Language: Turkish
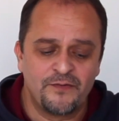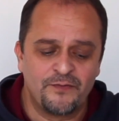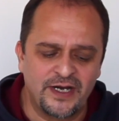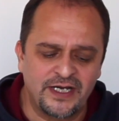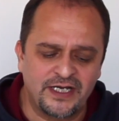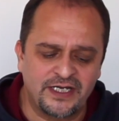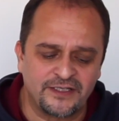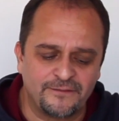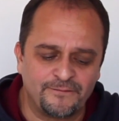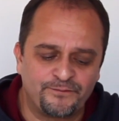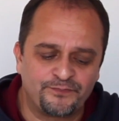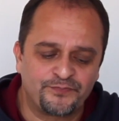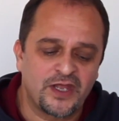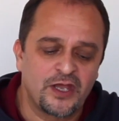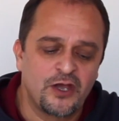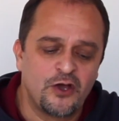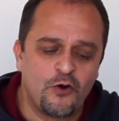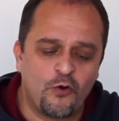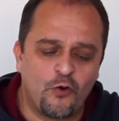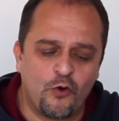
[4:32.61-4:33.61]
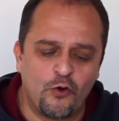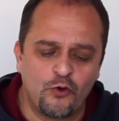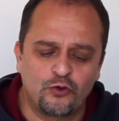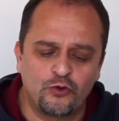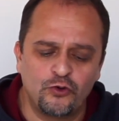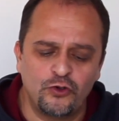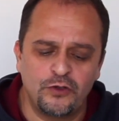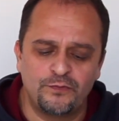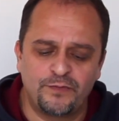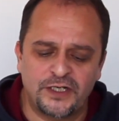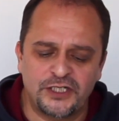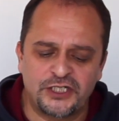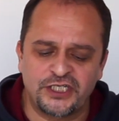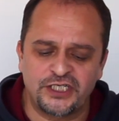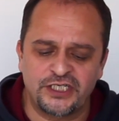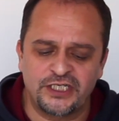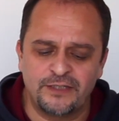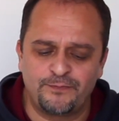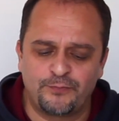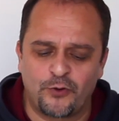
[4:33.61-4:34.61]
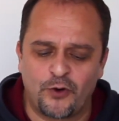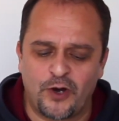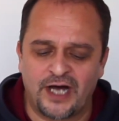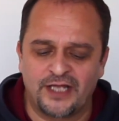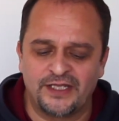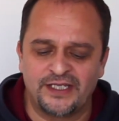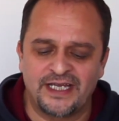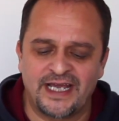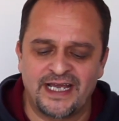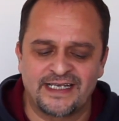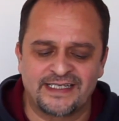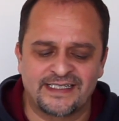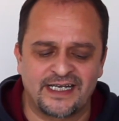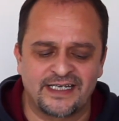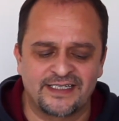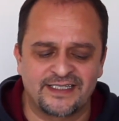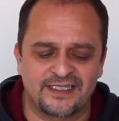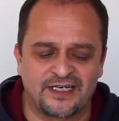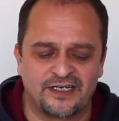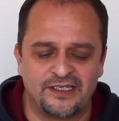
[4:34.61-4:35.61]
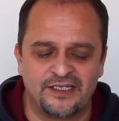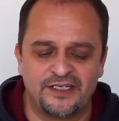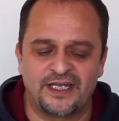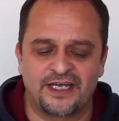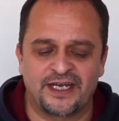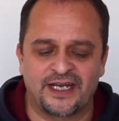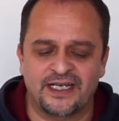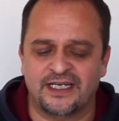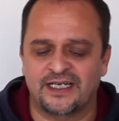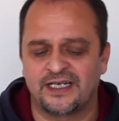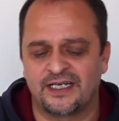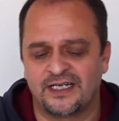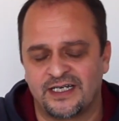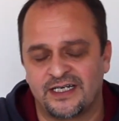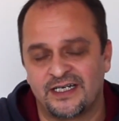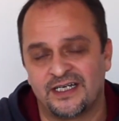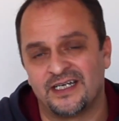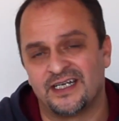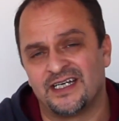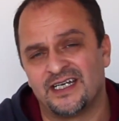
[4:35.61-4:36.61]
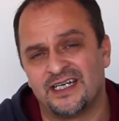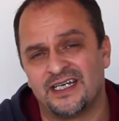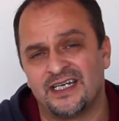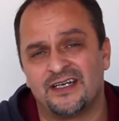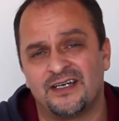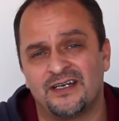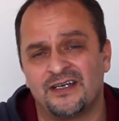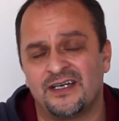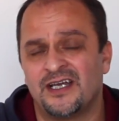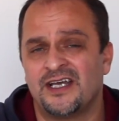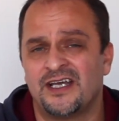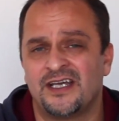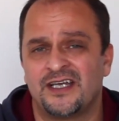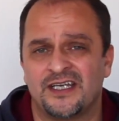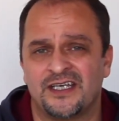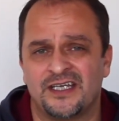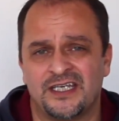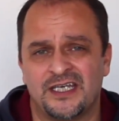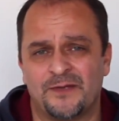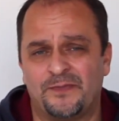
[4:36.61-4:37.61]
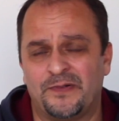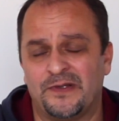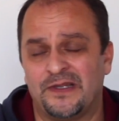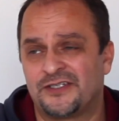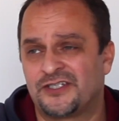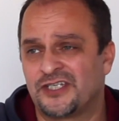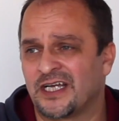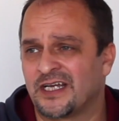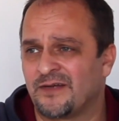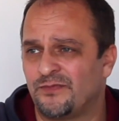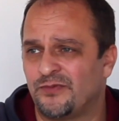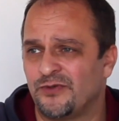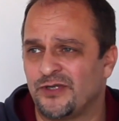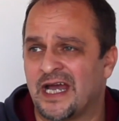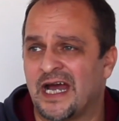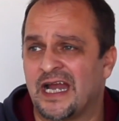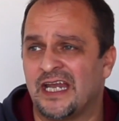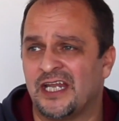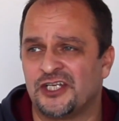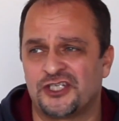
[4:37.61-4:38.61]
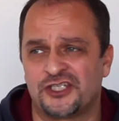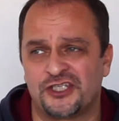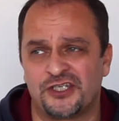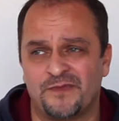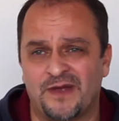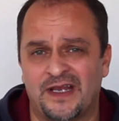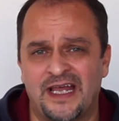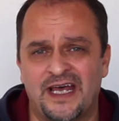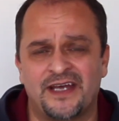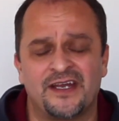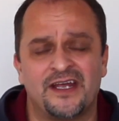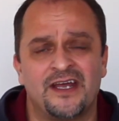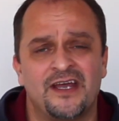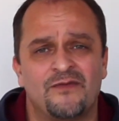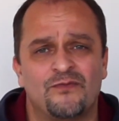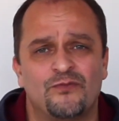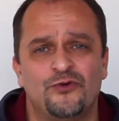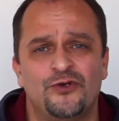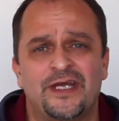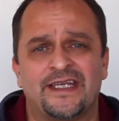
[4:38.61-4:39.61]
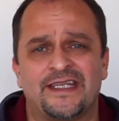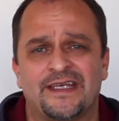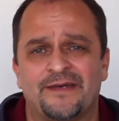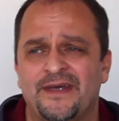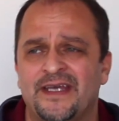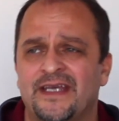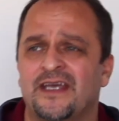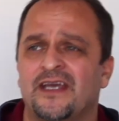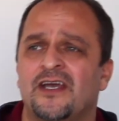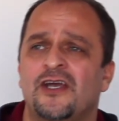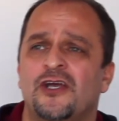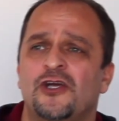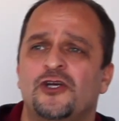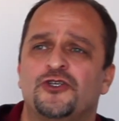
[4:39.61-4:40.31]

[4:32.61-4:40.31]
Bakın okul başarı puanı esas alınarak e, yapılacak bu yerleştirmeler. Bu ne demek?